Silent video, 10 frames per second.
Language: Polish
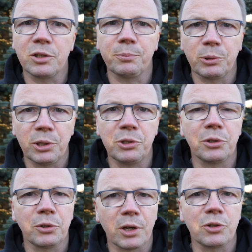to podejście
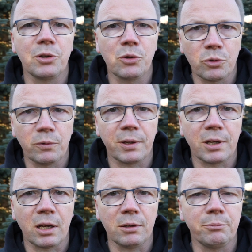do każdego
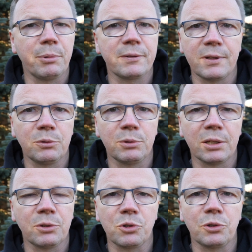człowieka, bez względu na
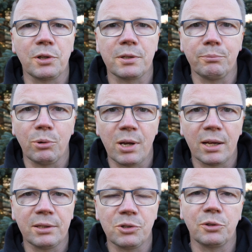to, czy to jest
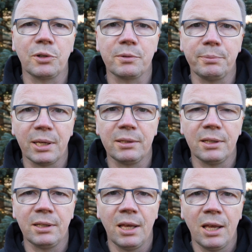bogaty, czy to jest
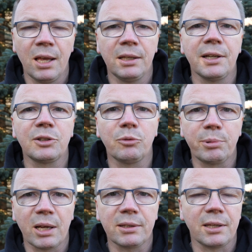biedny, jak do
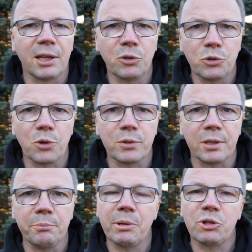brata, jak do
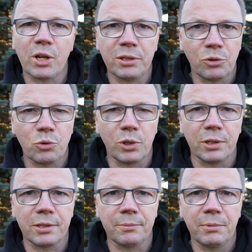siostry, bez żadnej
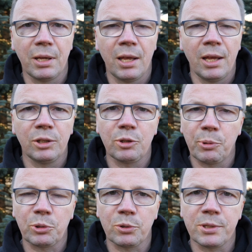różnicy. To
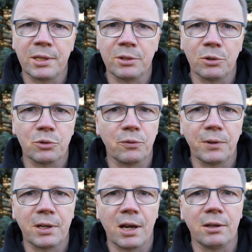podchodzenie do
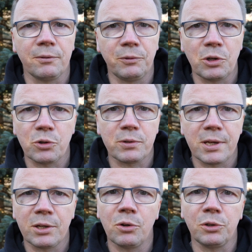człowieka
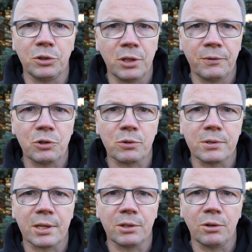wierzącego i
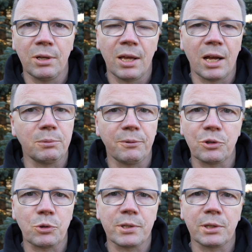niewierzącego, albo
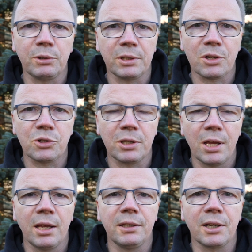wierzącego inaczej,
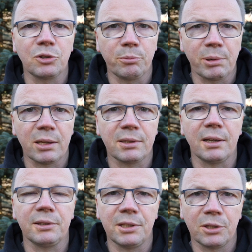jak do brata,
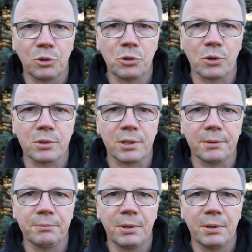jak do siostry.